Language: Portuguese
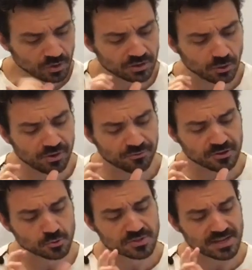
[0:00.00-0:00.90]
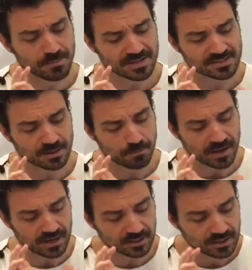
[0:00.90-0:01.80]
Então ele fez um
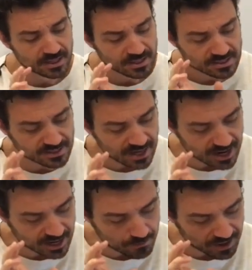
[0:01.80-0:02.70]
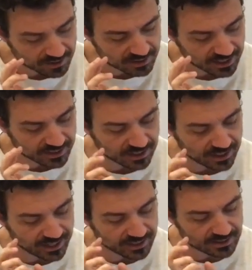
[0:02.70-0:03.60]
samastapada, snana mardita
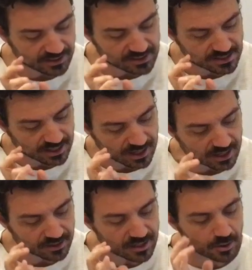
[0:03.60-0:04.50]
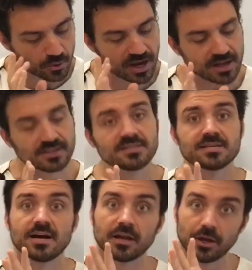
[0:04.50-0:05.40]
netra karnarogati
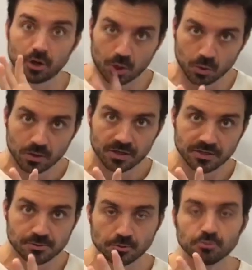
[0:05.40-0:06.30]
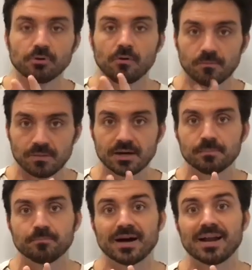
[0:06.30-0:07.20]
sari shu. Isso tudo é uma
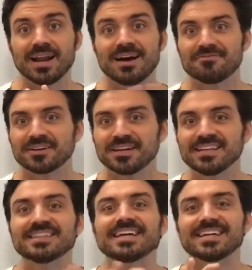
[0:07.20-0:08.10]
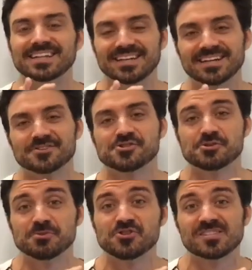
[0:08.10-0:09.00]
palavra inteira, né, que a
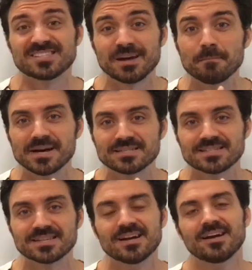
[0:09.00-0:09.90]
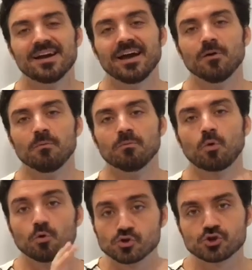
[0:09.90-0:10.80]
gente chama de samas. É um
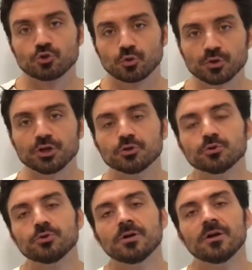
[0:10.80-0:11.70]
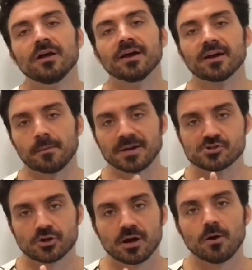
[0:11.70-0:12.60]
construído é,
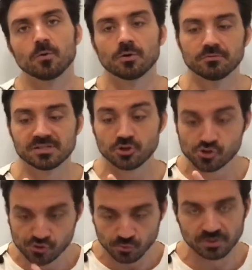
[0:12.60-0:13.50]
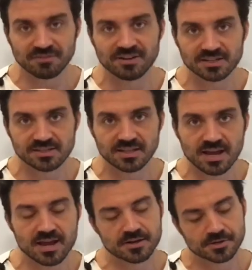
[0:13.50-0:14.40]
gramatical quando você junta várias
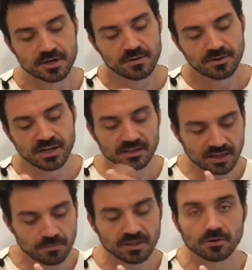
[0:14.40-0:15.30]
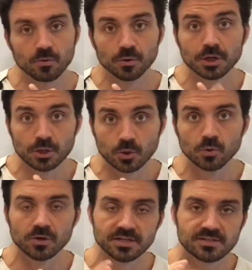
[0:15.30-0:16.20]
ideias. E ele termina com
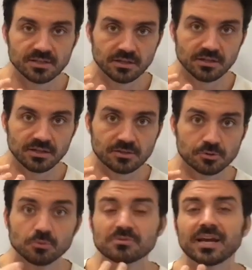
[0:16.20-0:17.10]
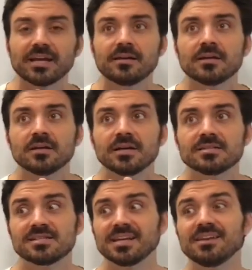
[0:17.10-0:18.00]
ishu, esse, isso não tem é,
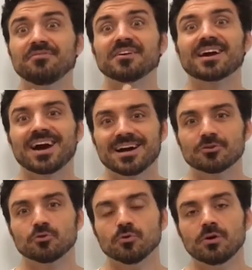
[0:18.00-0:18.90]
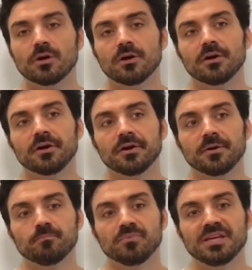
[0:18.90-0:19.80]
significado
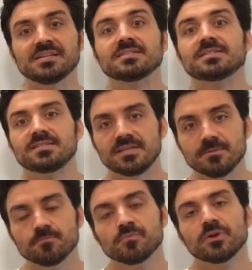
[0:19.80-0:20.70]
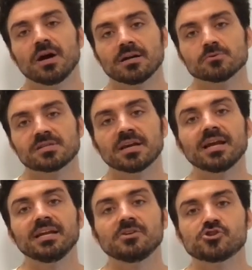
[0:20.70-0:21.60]
é, em si, a não ser que
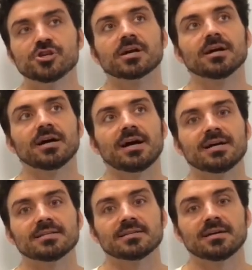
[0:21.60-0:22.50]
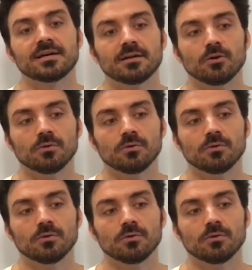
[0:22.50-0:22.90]
ele indica a, a